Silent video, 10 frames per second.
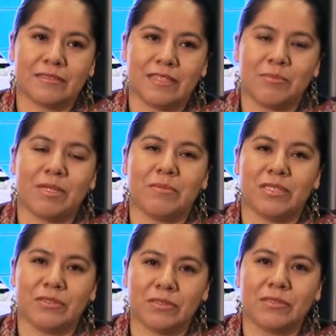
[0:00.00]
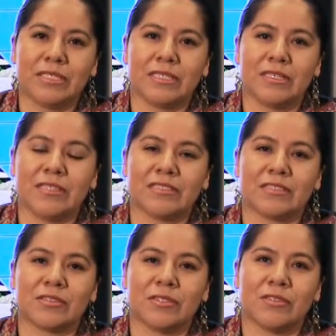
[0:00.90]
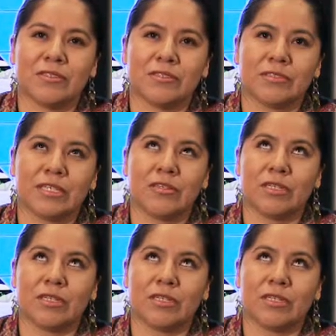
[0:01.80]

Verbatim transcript: implementó en las, el